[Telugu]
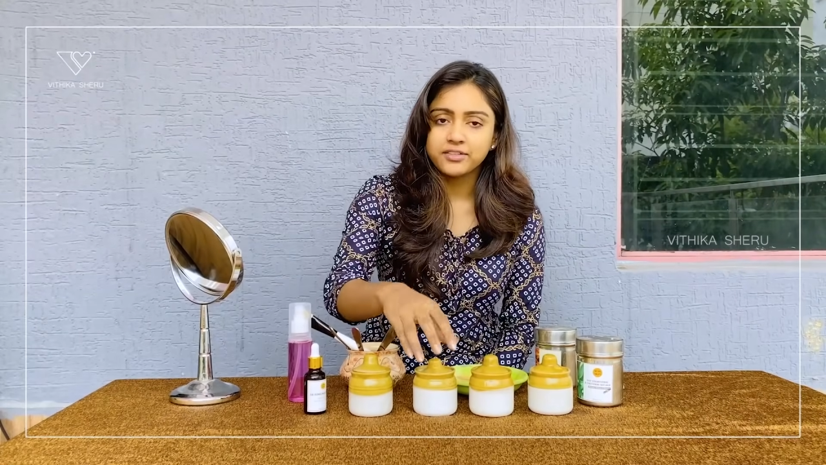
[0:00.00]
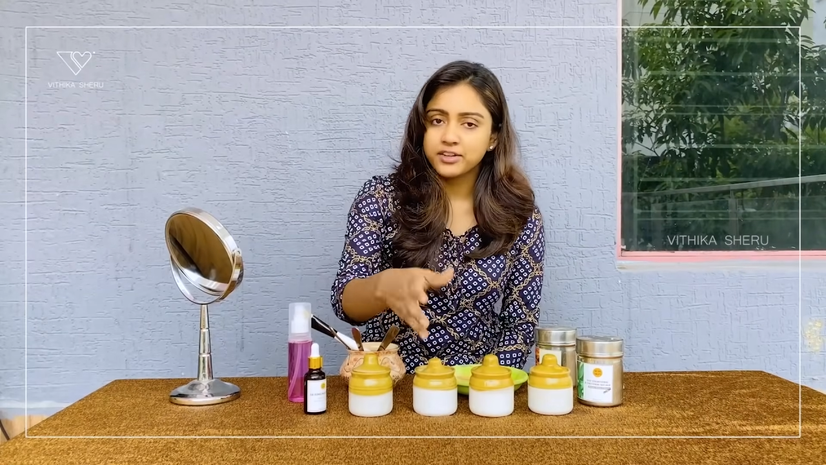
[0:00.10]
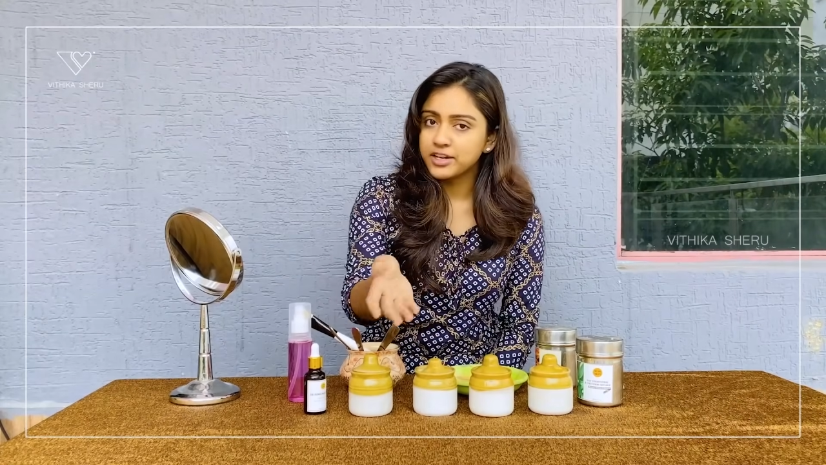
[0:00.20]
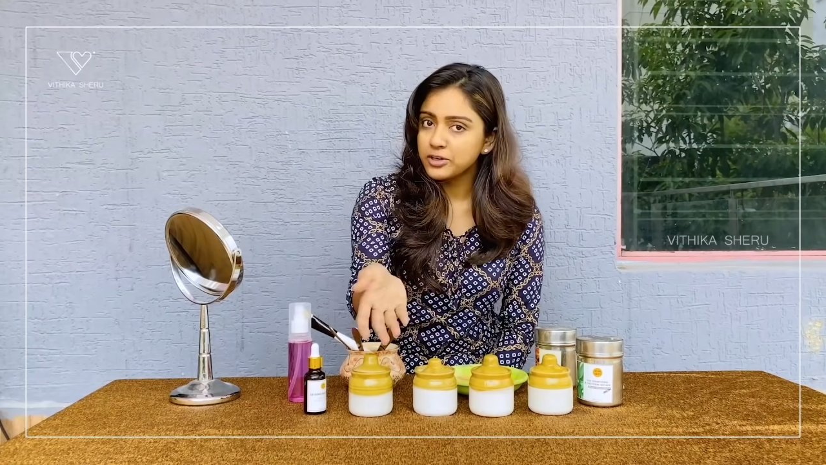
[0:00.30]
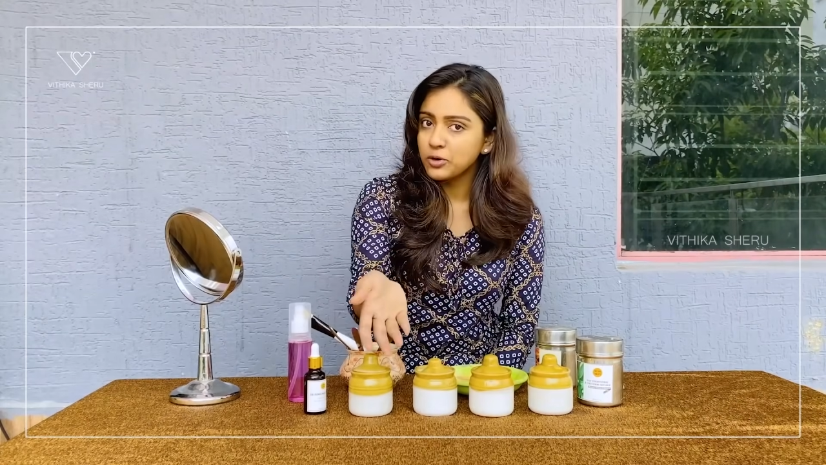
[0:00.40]

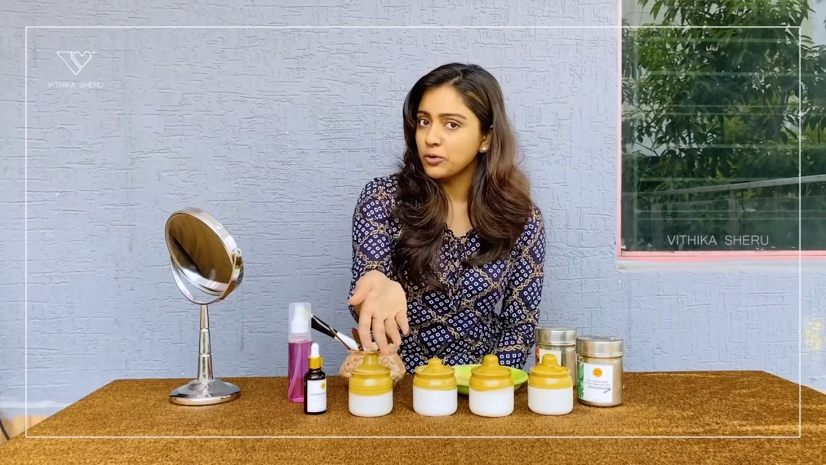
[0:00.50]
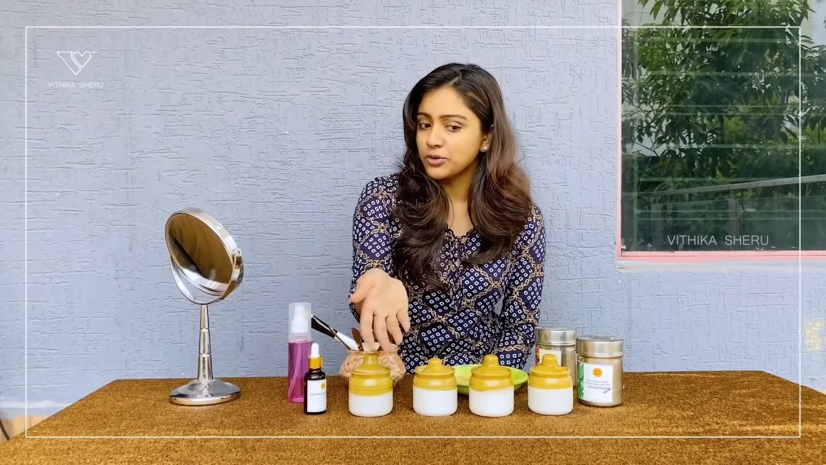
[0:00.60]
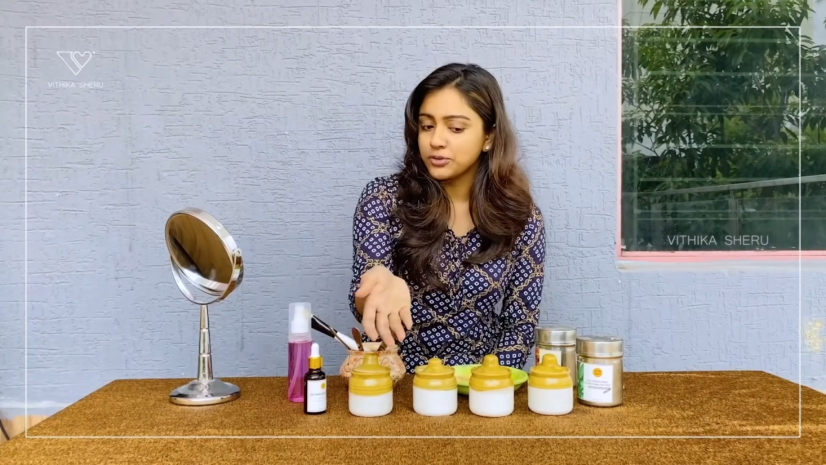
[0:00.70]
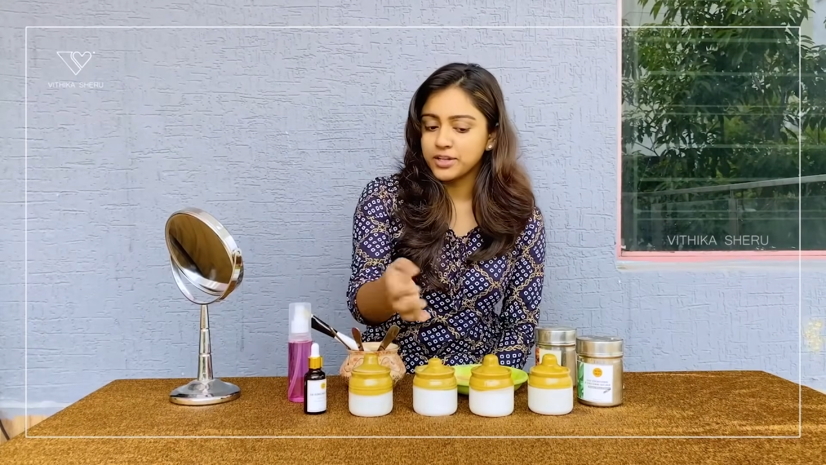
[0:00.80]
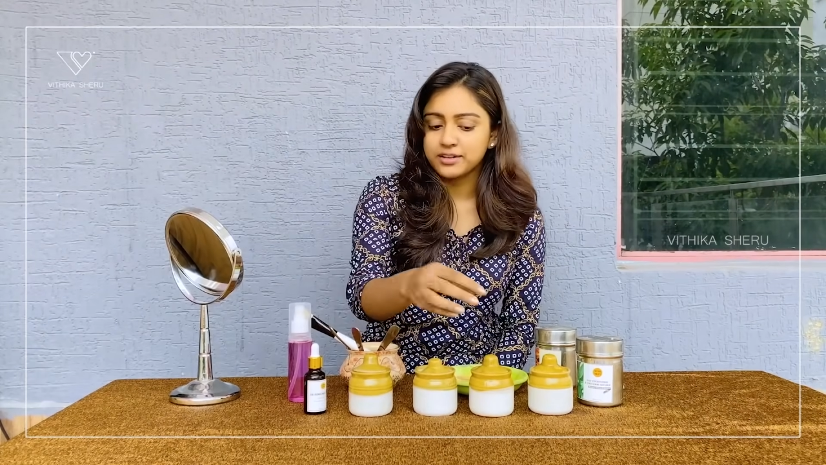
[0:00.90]
అందరింట్లో
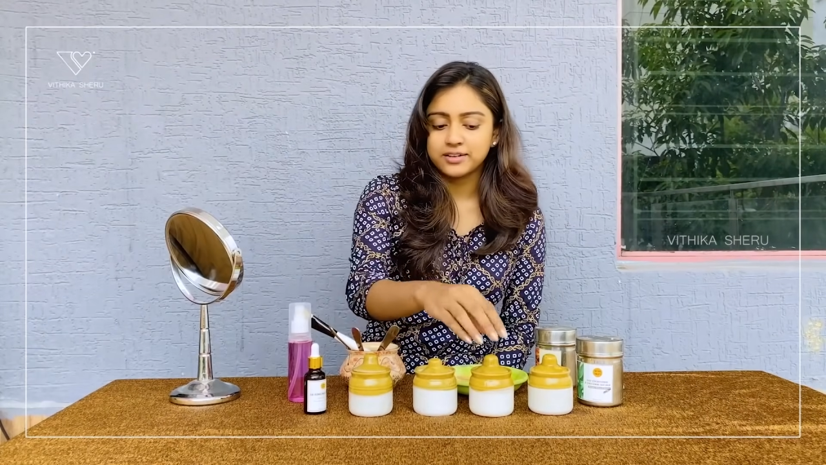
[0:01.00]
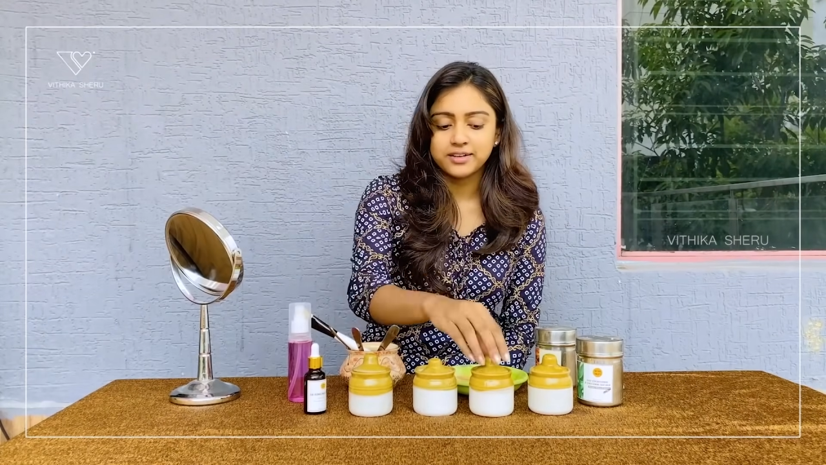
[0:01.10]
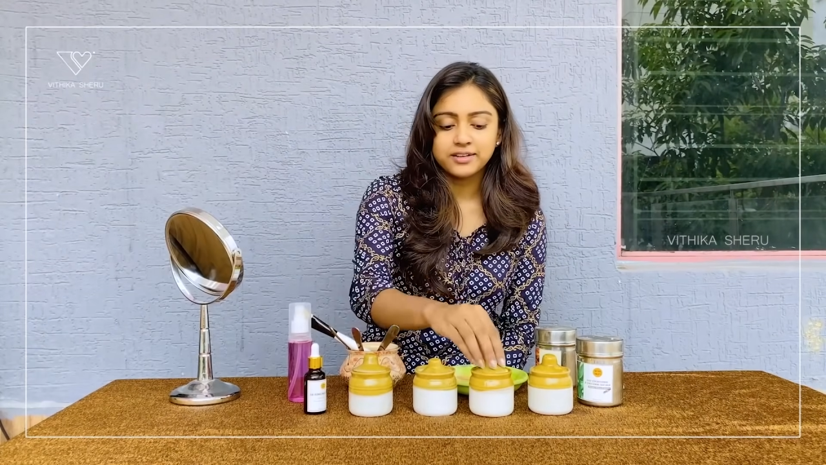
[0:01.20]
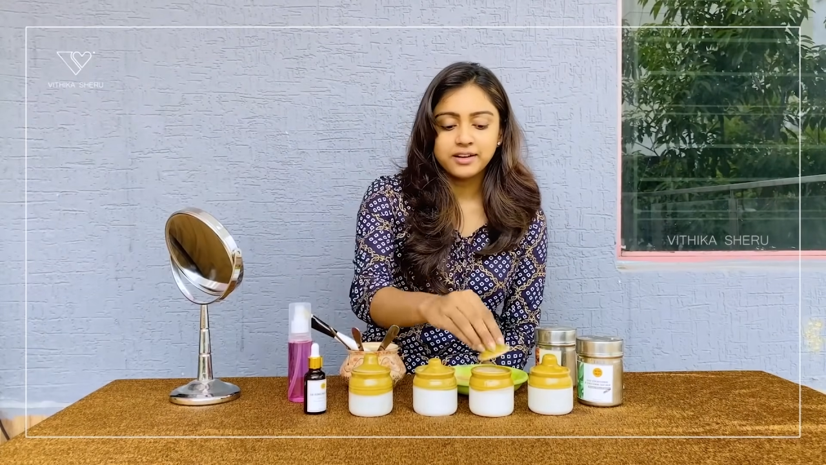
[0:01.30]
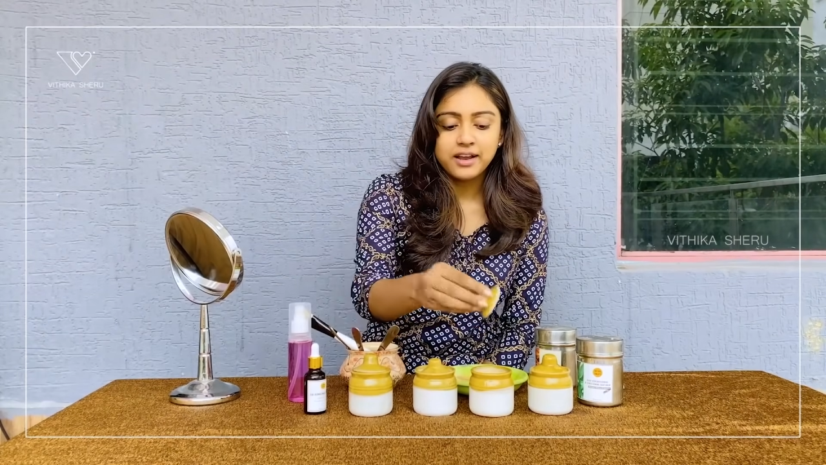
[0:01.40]
ఉంటుంది కర్డ్